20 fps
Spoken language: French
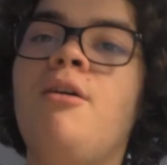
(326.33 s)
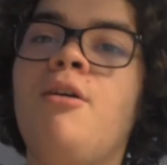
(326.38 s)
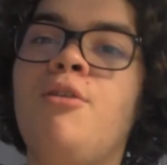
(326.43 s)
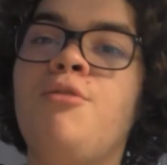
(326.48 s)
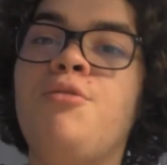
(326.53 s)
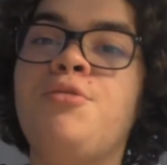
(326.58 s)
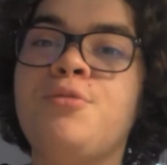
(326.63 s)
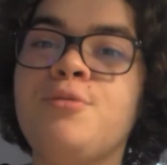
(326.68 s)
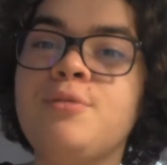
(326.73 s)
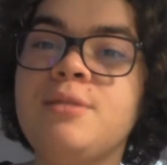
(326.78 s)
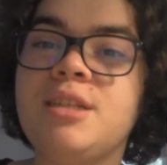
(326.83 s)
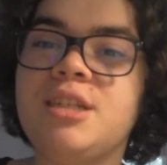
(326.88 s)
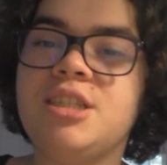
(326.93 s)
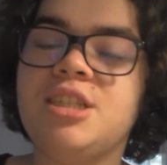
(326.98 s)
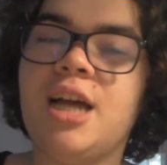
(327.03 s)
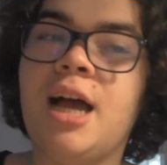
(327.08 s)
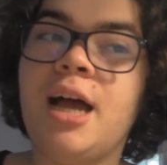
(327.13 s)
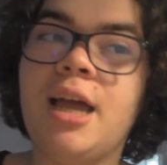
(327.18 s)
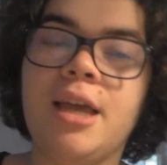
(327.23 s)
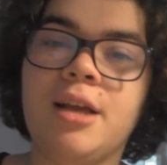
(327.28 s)
font
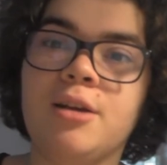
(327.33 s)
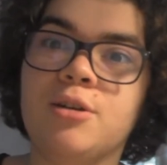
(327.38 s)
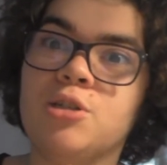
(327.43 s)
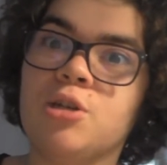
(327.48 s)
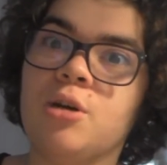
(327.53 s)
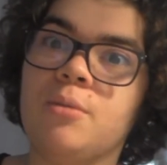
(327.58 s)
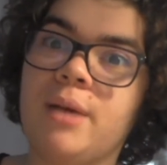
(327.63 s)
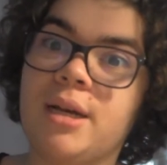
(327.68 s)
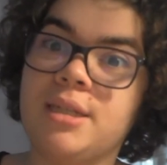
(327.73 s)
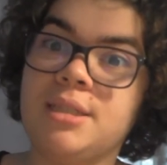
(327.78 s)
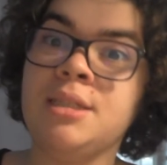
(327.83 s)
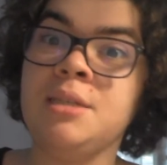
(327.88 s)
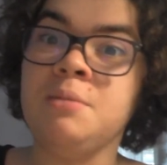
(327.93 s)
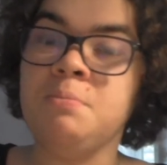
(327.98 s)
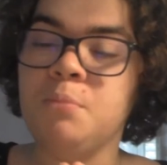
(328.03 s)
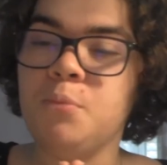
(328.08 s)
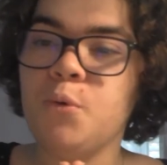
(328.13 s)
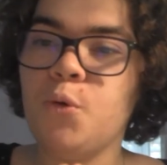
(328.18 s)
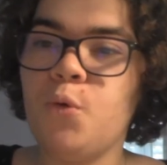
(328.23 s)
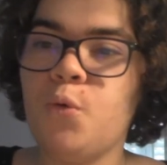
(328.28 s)
déjà et que je remercie
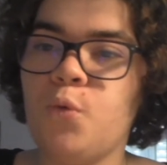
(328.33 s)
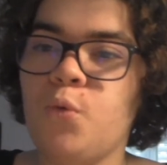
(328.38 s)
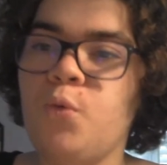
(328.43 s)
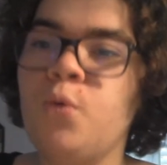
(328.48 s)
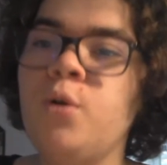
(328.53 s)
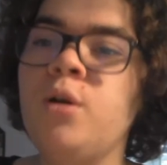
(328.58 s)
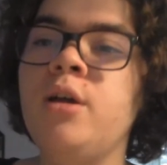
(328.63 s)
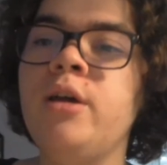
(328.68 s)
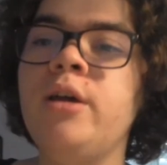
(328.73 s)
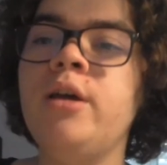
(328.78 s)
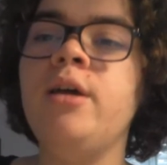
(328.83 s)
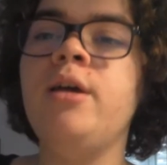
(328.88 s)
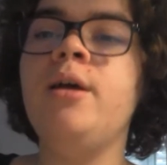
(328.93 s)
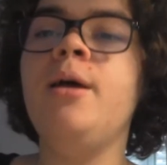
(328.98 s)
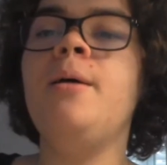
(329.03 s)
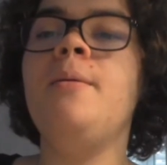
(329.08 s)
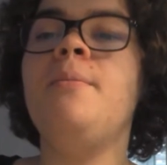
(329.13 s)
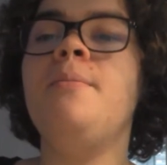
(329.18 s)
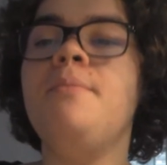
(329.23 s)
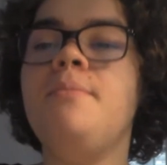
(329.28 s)
beaucoup,
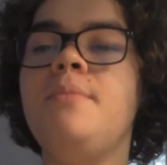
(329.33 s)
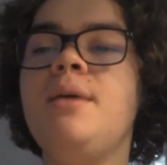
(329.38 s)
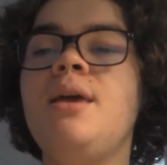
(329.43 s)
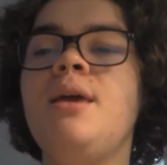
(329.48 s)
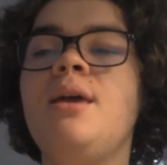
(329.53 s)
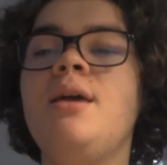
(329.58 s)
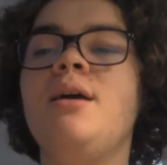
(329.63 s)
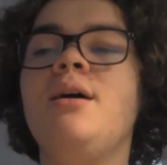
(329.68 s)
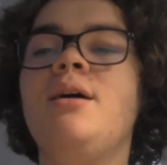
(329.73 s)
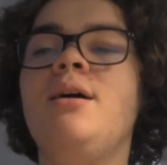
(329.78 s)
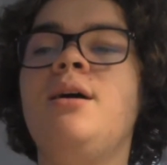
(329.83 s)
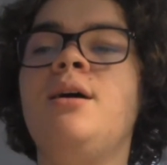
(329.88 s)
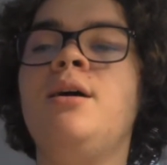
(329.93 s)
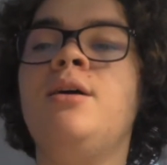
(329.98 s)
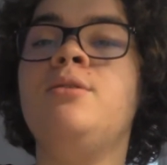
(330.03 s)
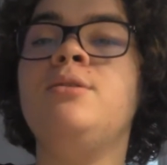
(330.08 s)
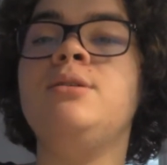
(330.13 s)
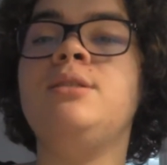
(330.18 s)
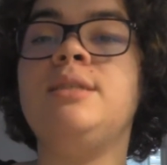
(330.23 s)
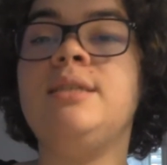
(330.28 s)
mais
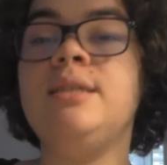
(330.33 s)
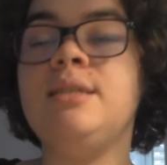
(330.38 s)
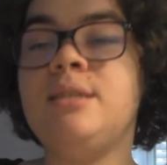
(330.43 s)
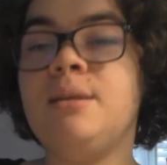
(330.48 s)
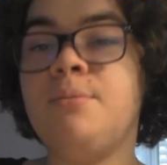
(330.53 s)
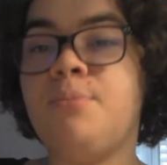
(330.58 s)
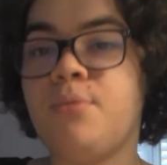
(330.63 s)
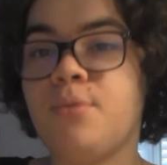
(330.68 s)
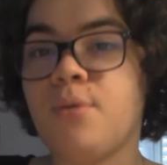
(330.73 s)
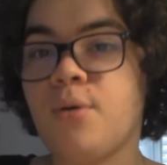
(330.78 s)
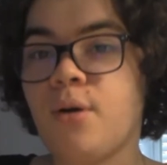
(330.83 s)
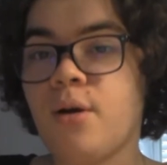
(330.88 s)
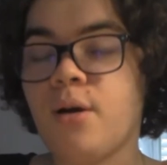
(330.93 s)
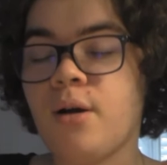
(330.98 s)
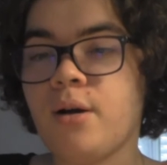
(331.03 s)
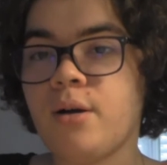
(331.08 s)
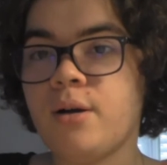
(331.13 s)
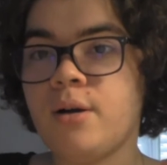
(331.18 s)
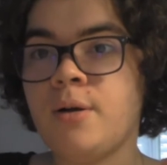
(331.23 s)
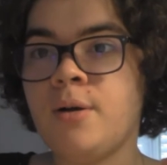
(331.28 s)
aussi c'est
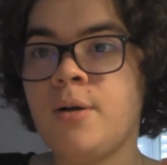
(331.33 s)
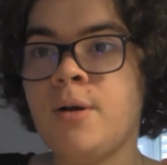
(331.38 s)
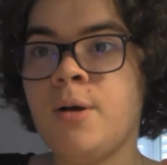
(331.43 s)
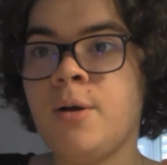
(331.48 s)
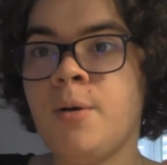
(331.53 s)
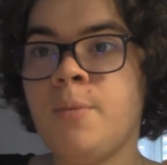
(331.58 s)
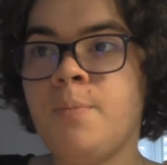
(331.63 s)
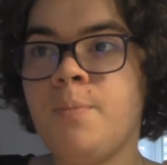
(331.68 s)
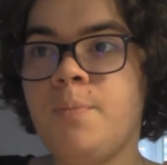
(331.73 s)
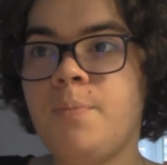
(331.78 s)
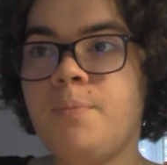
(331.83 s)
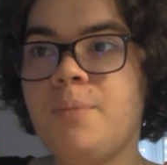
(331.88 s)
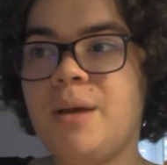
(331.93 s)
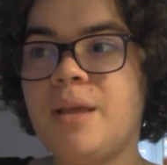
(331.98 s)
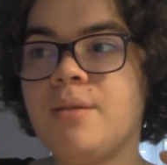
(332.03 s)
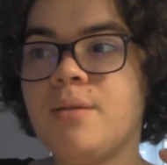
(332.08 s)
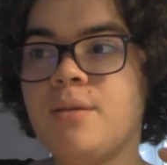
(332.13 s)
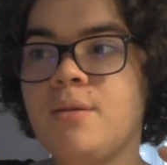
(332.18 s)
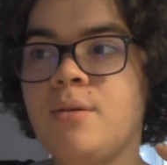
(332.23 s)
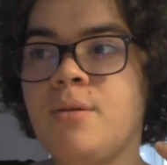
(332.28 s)
pour
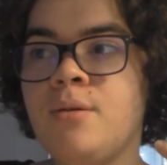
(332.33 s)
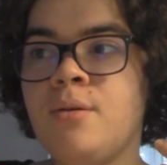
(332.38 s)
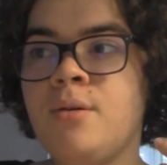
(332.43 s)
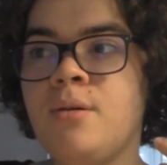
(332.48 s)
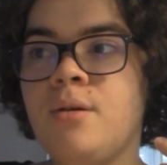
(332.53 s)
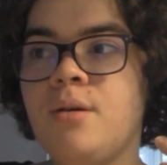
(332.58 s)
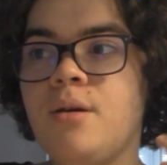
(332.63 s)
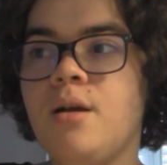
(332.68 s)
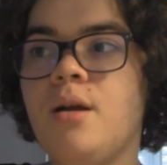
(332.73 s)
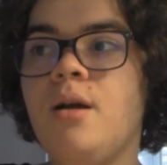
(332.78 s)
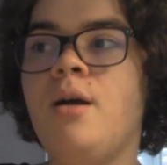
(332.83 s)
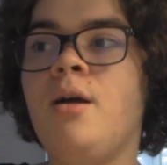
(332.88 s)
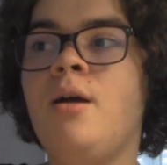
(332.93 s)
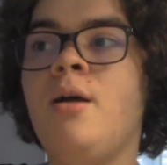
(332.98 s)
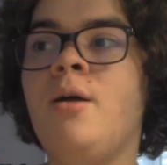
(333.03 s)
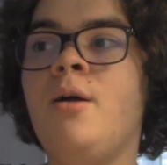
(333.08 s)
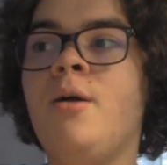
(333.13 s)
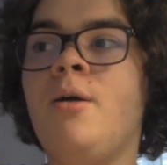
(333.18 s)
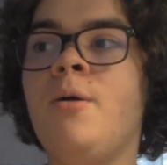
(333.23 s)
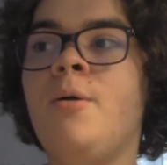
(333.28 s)
parce que
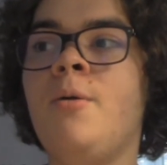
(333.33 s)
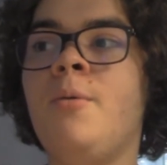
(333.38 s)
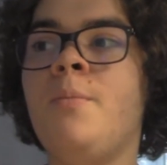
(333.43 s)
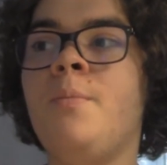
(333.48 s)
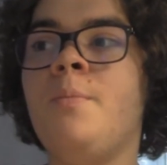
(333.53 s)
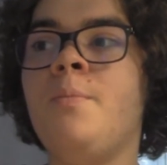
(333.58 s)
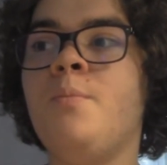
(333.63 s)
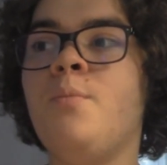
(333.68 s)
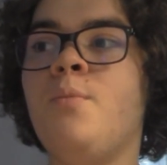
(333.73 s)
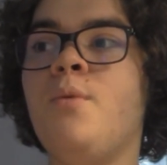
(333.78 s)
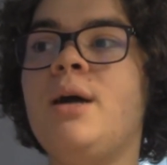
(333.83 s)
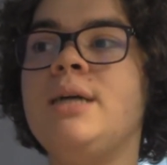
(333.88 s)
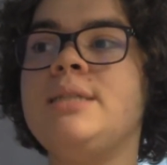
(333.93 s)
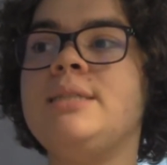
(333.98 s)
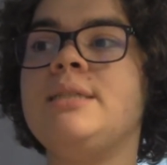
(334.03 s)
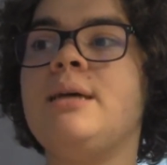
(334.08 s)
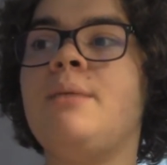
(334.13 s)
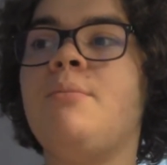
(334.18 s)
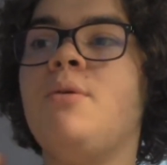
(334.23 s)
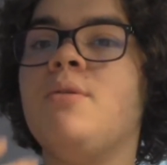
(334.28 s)
euh, moi
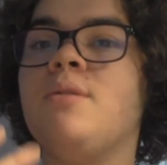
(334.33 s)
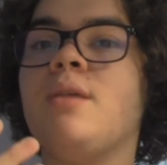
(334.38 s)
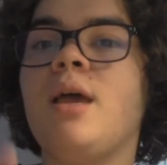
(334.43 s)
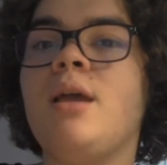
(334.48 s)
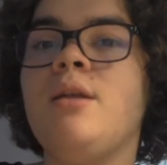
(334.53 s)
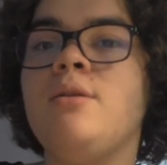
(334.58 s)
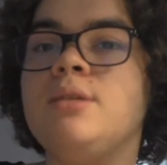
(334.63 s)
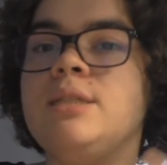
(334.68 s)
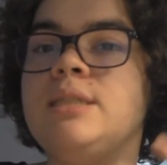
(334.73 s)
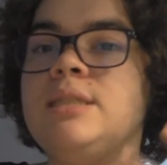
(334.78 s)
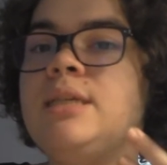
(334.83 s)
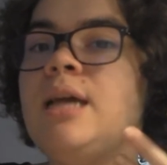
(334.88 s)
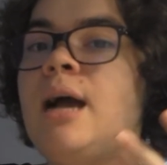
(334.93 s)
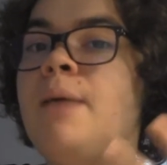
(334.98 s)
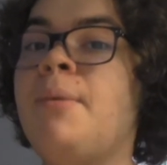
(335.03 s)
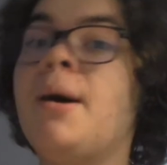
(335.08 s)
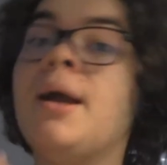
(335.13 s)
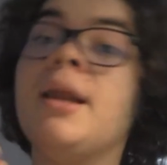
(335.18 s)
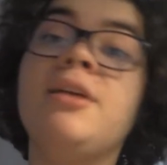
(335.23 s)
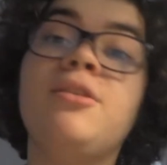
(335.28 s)
ça m'entraîne aussi
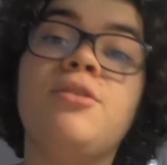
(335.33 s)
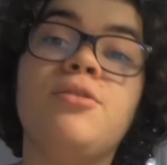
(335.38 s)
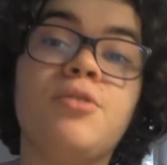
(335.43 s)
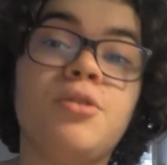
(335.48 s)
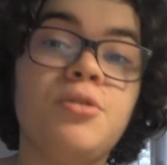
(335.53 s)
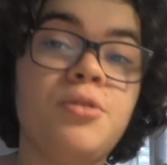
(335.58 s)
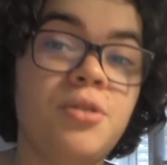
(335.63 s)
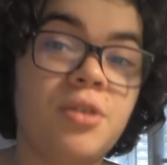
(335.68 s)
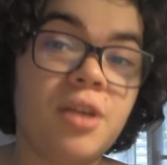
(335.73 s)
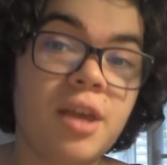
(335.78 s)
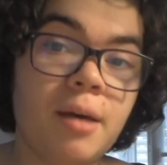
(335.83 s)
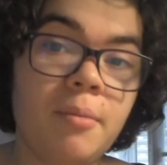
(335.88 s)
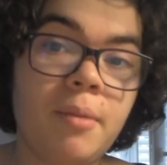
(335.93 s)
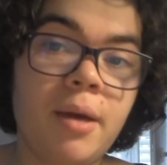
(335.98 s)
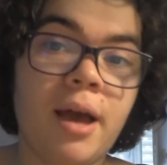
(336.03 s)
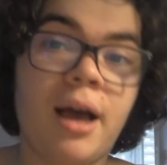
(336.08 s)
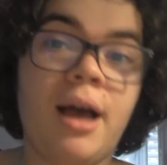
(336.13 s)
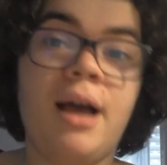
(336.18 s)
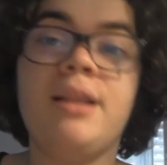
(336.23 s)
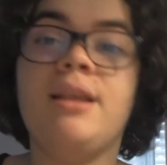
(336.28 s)
à parler devant une
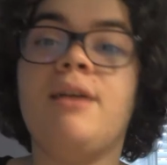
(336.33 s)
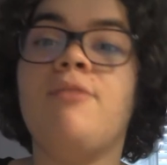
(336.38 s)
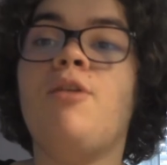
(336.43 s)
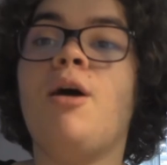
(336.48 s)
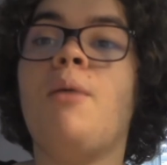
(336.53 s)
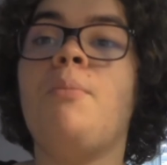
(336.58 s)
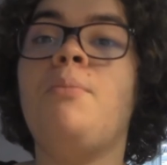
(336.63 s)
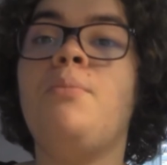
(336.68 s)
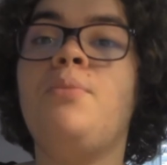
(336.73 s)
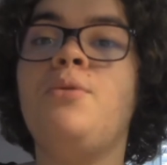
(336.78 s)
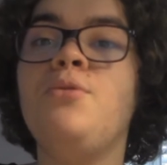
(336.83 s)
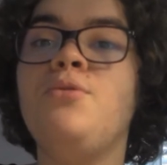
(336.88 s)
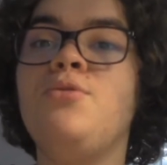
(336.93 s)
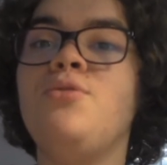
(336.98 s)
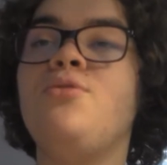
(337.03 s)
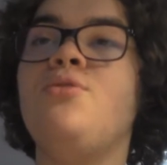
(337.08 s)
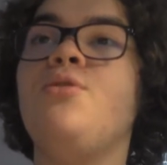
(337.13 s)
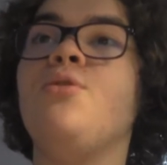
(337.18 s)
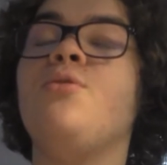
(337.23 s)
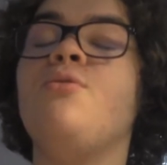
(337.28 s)
caméra, d'avoir
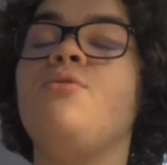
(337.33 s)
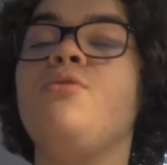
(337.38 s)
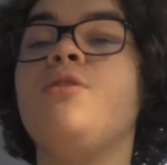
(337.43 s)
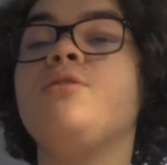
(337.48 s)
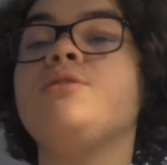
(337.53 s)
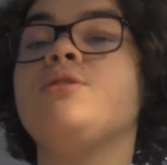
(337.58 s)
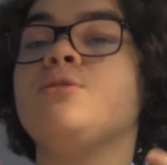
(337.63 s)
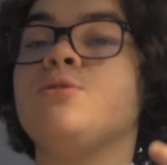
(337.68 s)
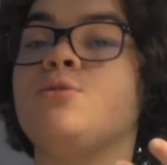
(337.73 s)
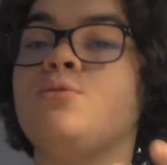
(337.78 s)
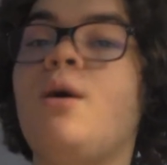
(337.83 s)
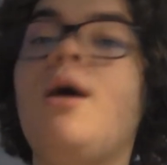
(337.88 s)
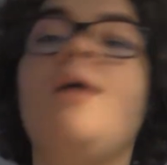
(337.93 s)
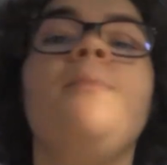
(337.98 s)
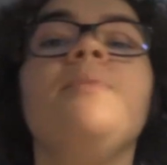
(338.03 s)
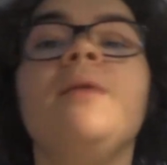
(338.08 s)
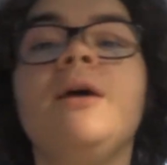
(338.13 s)
plus de confiance en soi.